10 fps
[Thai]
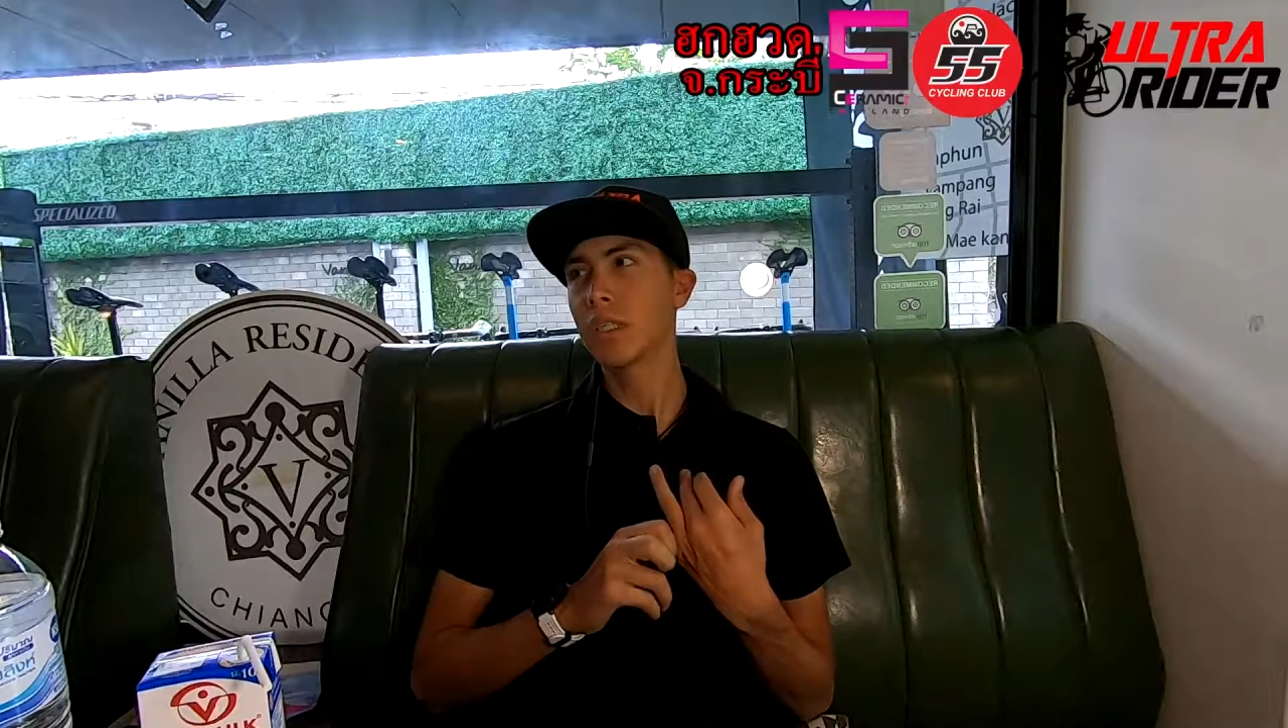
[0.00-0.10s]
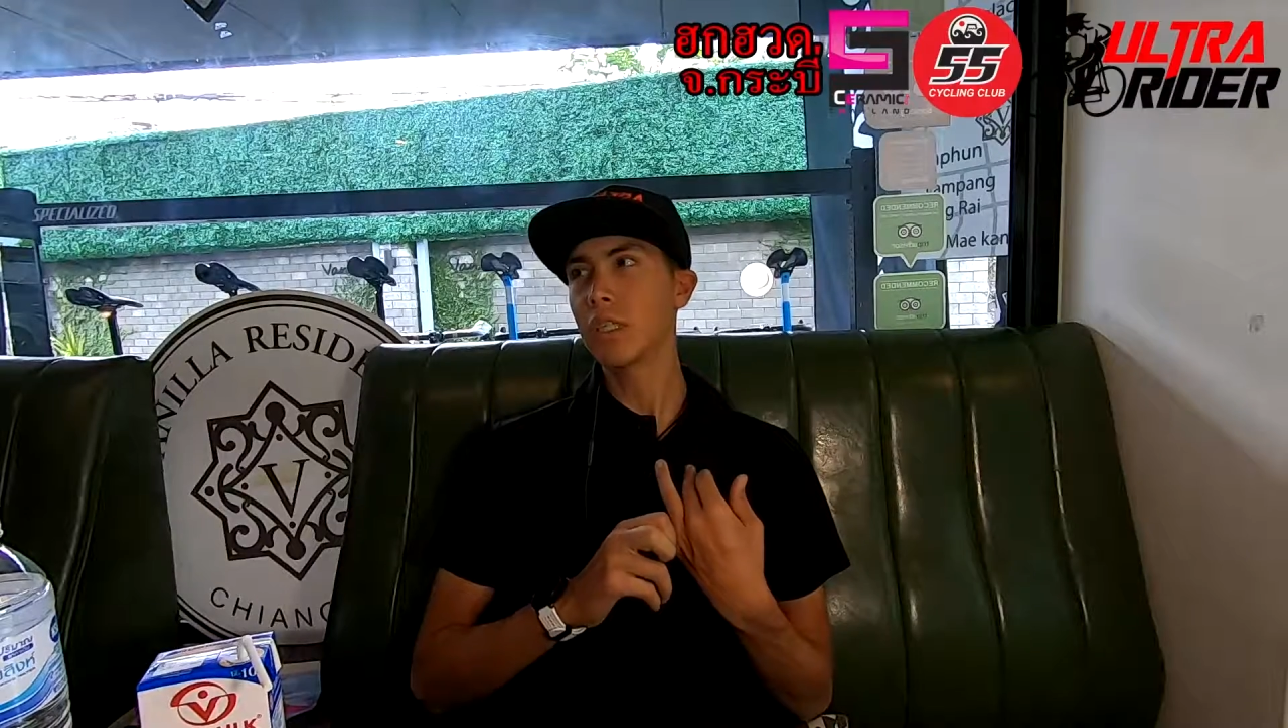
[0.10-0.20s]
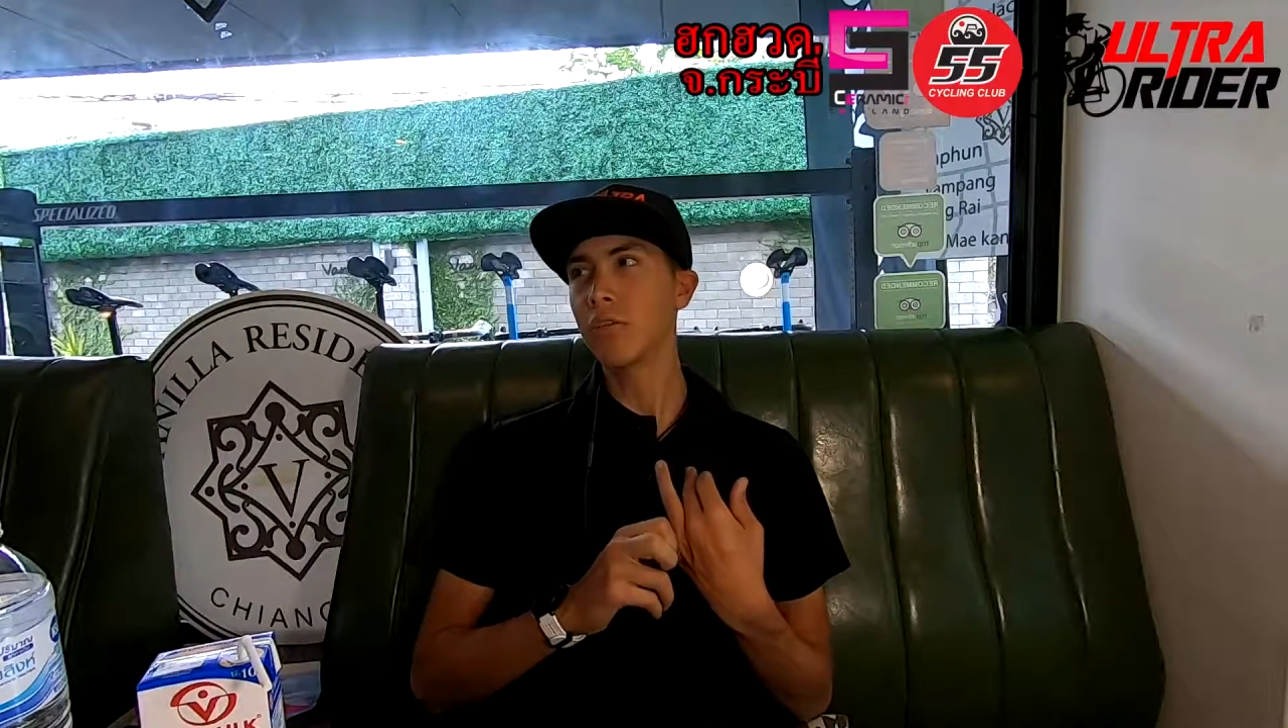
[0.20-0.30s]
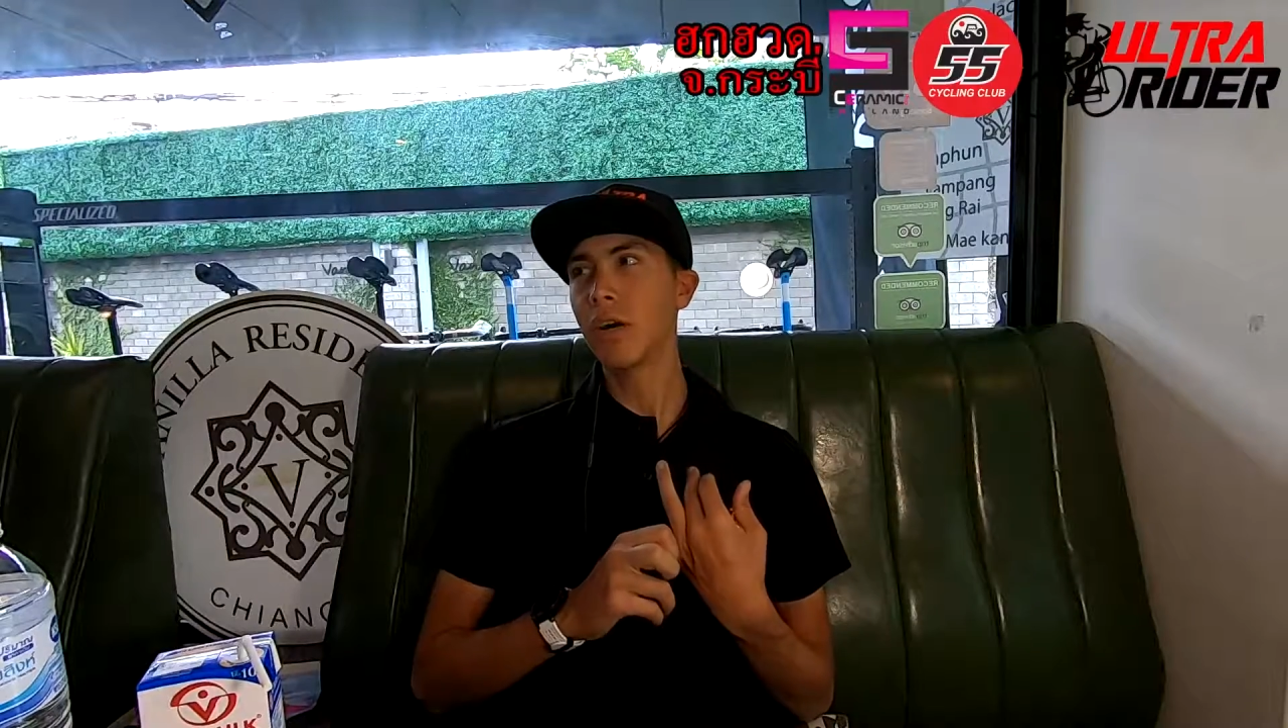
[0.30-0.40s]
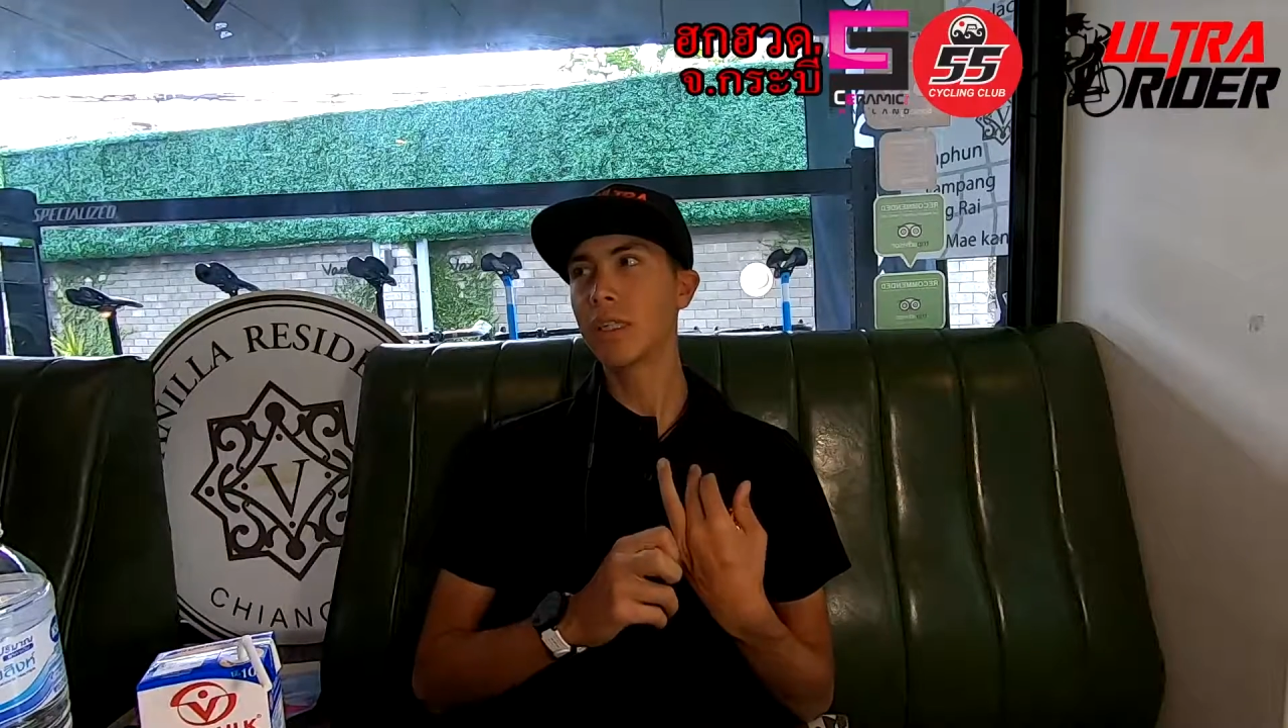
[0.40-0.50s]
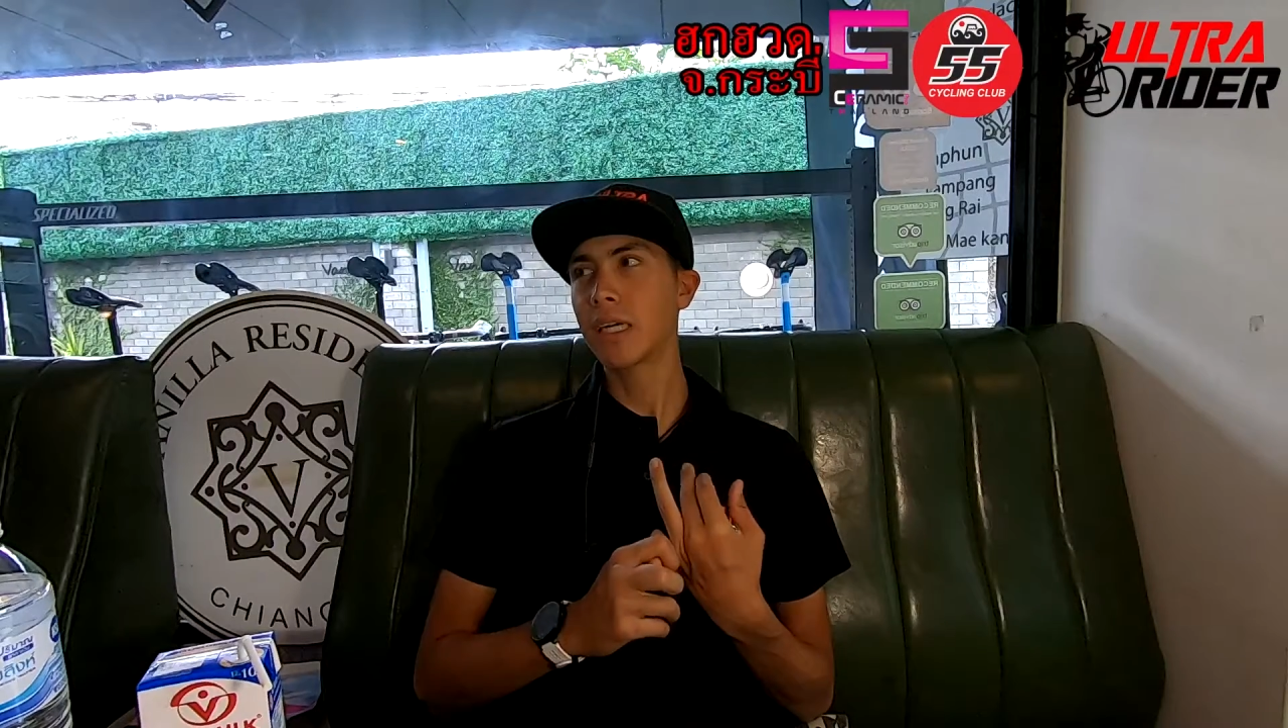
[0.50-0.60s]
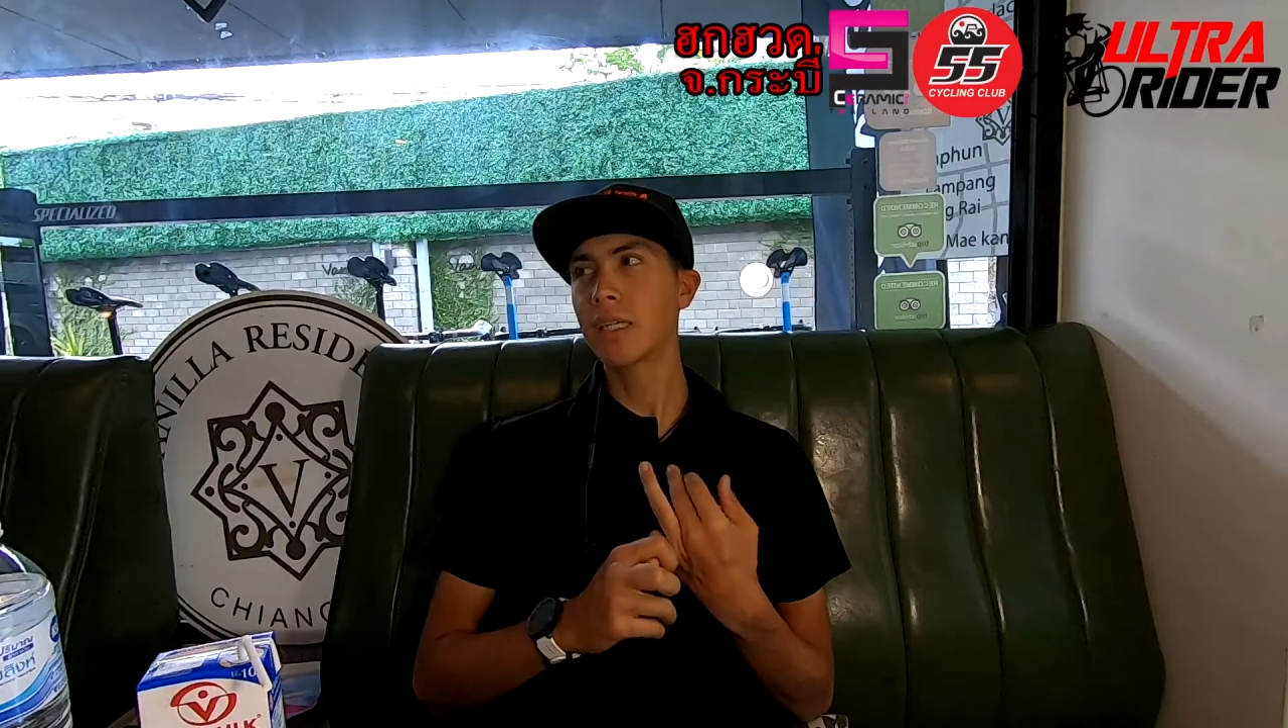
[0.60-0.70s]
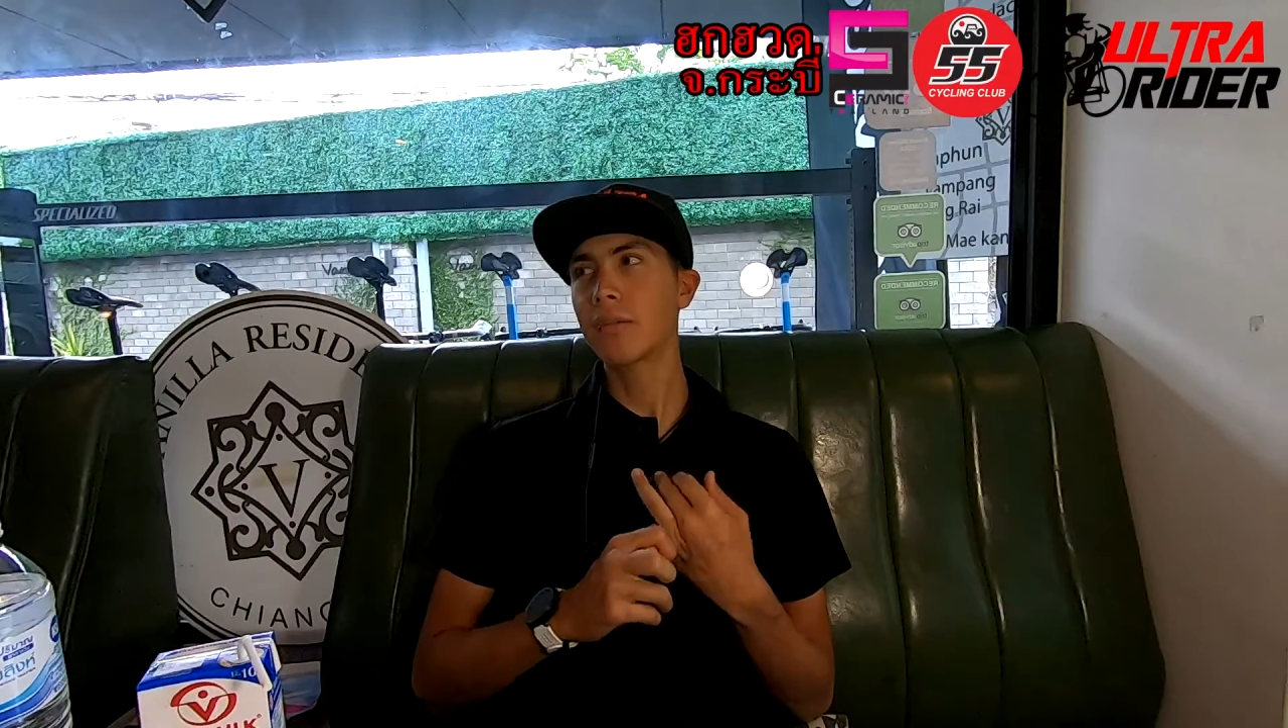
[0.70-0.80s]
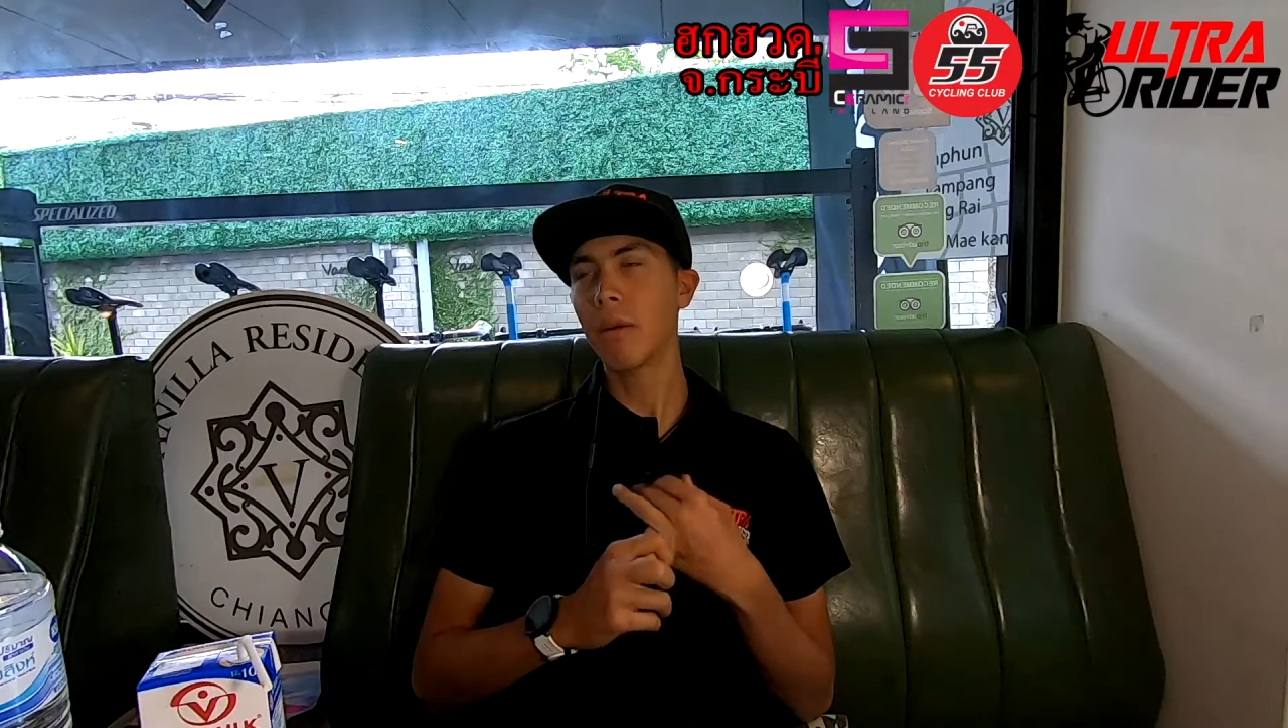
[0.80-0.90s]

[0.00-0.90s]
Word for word: หรือว่าถ้าคิ